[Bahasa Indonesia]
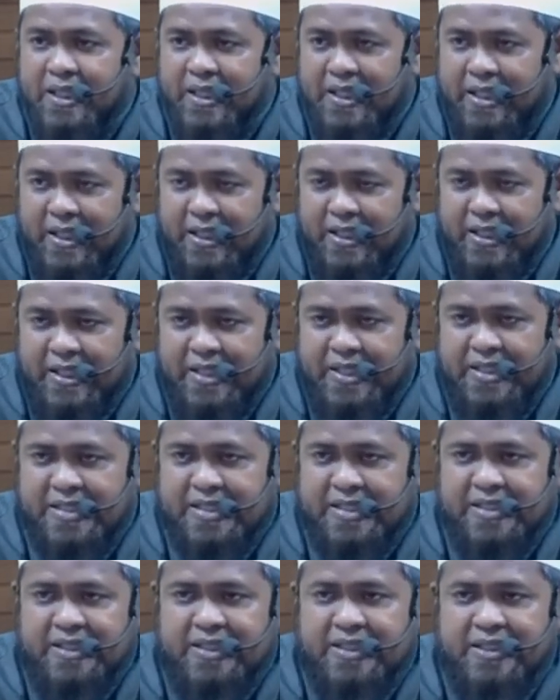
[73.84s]

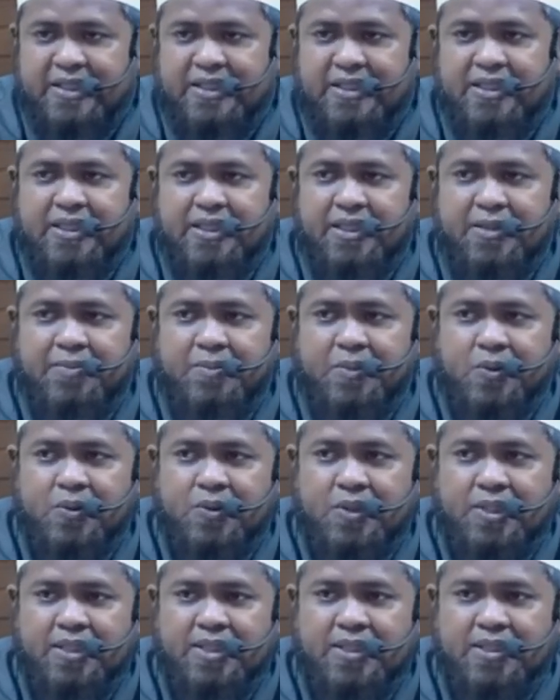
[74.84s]
laisa alaihi
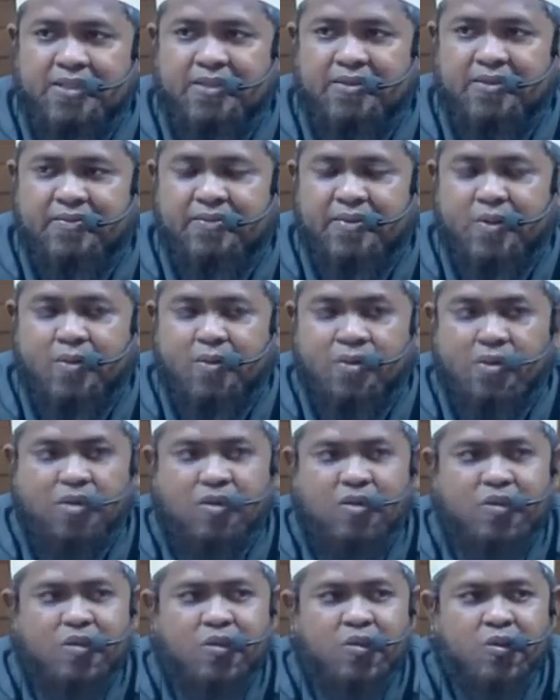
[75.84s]
amruna fahuwa
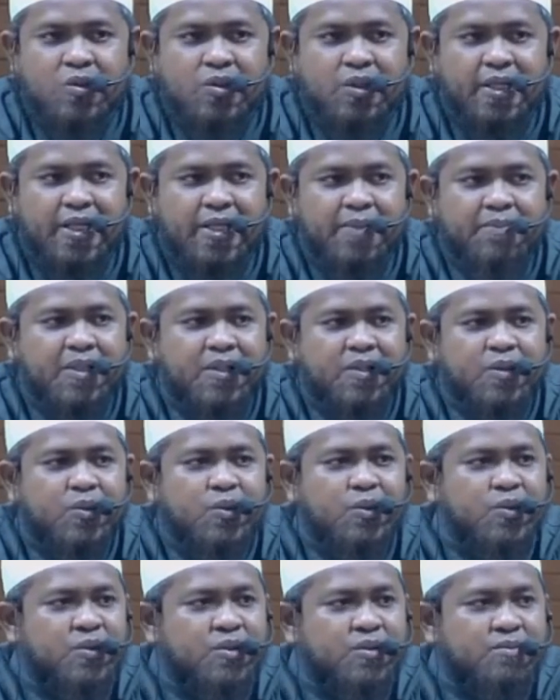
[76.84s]
raddun ay
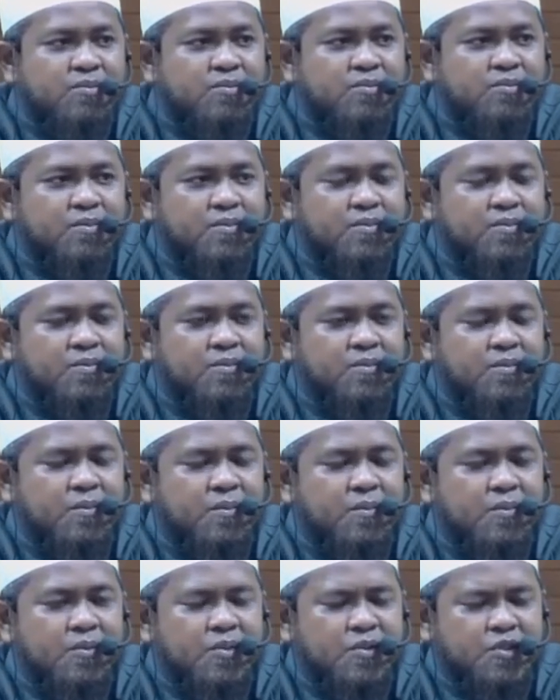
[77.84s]
mardudun.
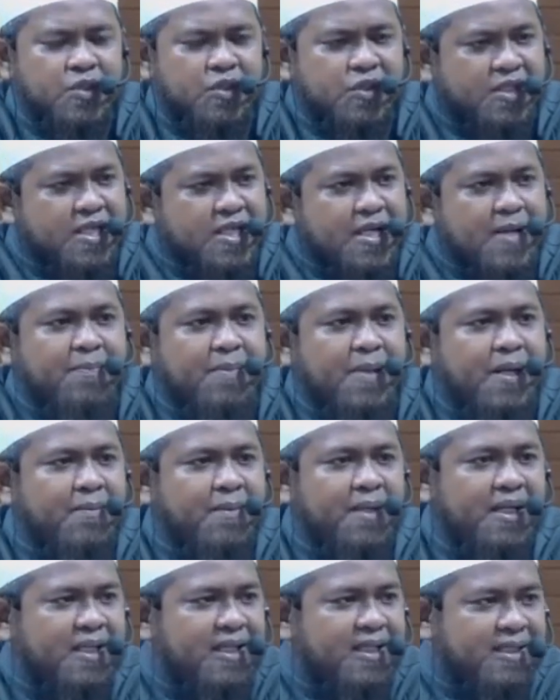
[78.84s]
Setiap
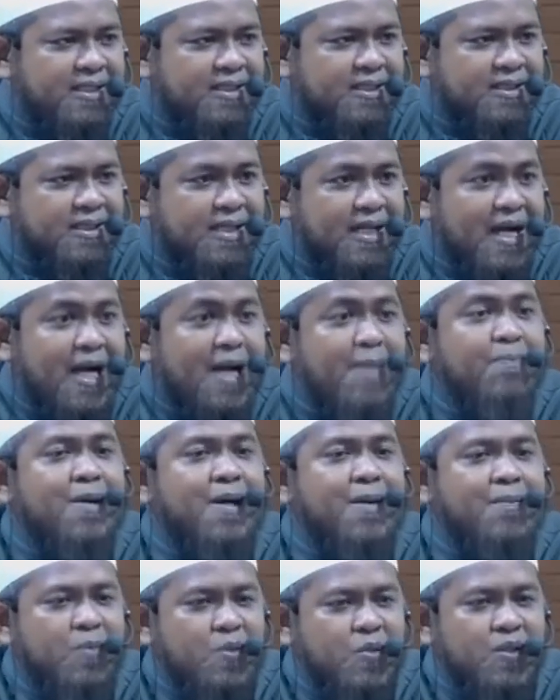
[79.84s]
amalan
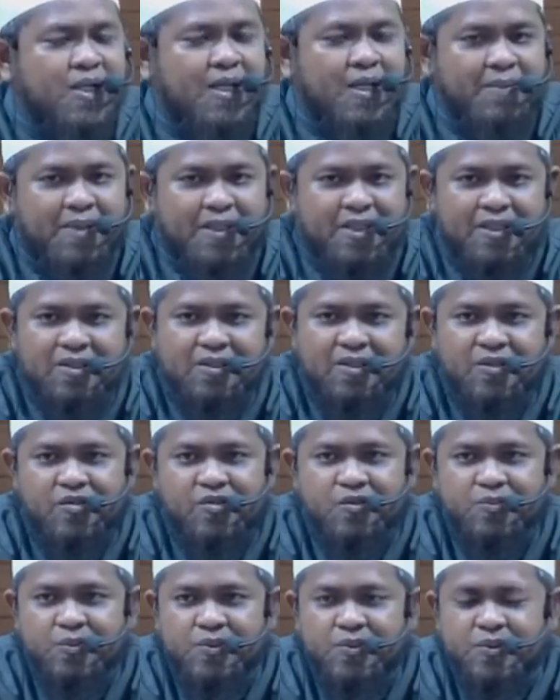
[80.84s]
apapun amalan
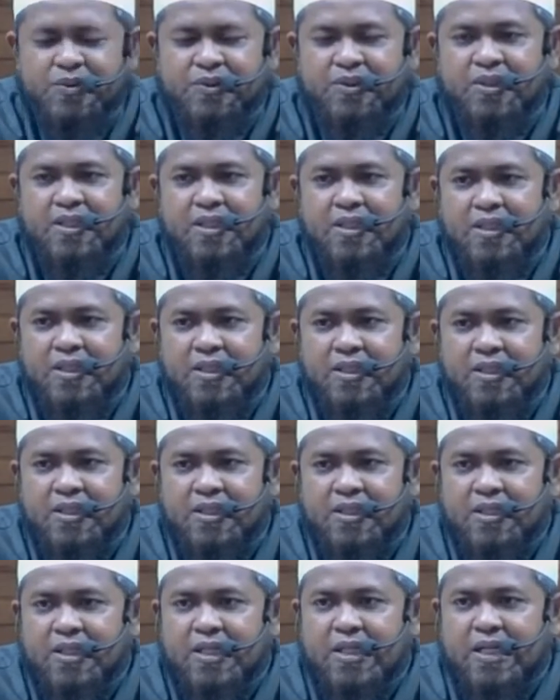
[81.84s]
tersebut
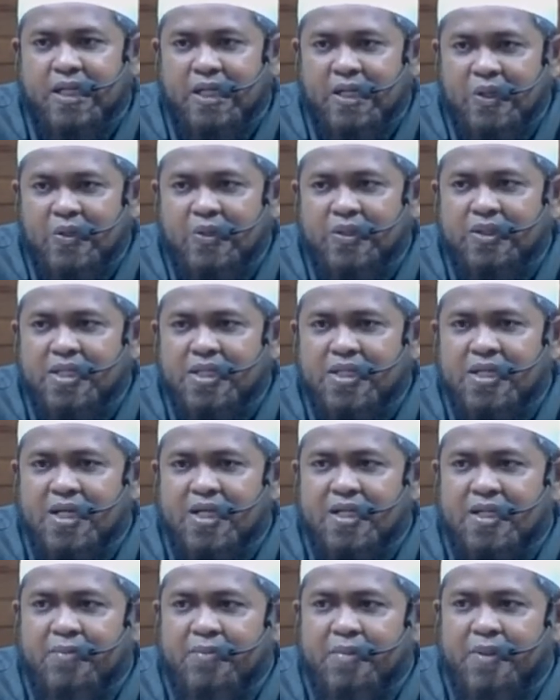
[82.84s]
kalau
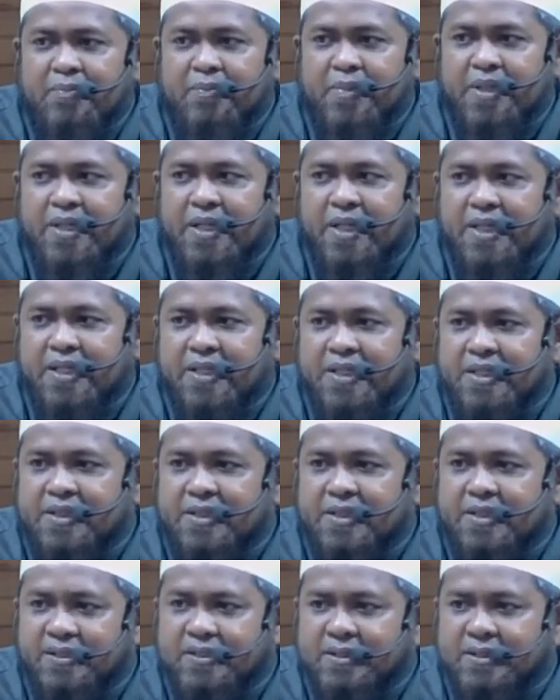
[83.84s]
tidak ada bimbingannya